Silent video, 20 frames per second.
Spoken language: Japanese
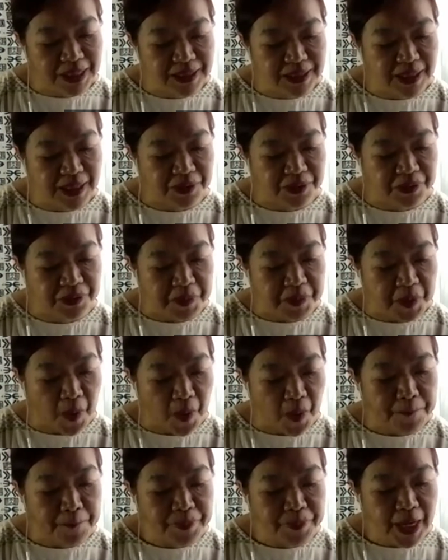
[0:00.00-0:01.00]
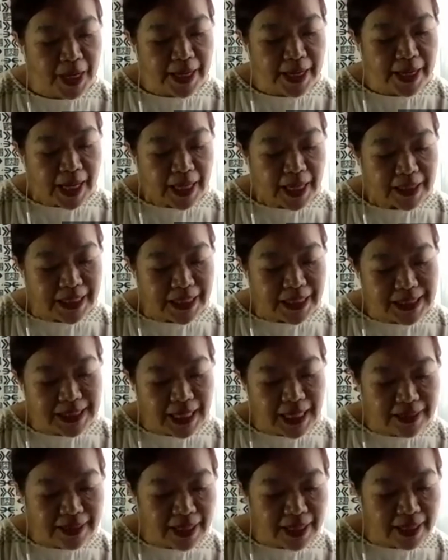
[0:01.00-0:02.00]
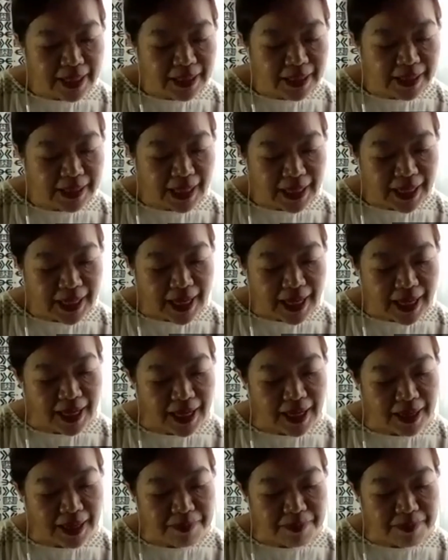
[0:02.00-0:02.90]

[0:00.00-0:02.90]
2000年から毎年